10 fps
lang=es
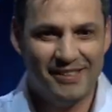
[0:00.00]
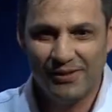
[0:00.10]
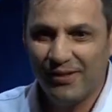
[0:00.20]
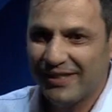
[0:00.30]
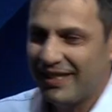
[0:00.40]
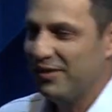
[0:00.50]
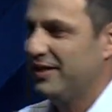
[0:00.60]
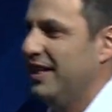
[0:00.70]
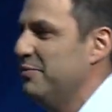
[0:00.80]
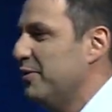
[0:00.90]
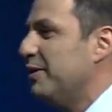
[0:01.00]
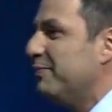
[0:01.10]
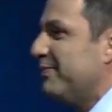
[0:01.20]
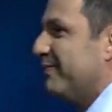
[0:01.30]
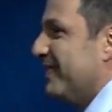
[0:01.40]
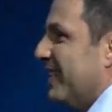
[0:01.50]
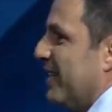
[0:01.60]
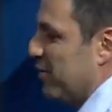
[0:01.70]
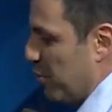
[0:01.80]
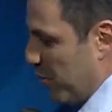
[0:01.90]
No, están ustedes muy,
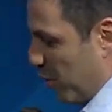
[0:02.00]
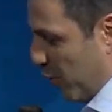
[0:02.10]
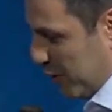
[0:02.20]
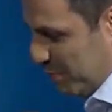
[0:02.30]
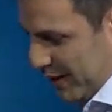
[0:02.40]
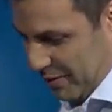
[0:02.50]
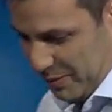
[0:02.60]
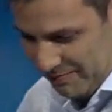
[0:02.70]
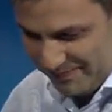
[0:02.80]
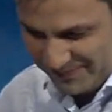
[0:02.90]
son muy jóvenes para mí.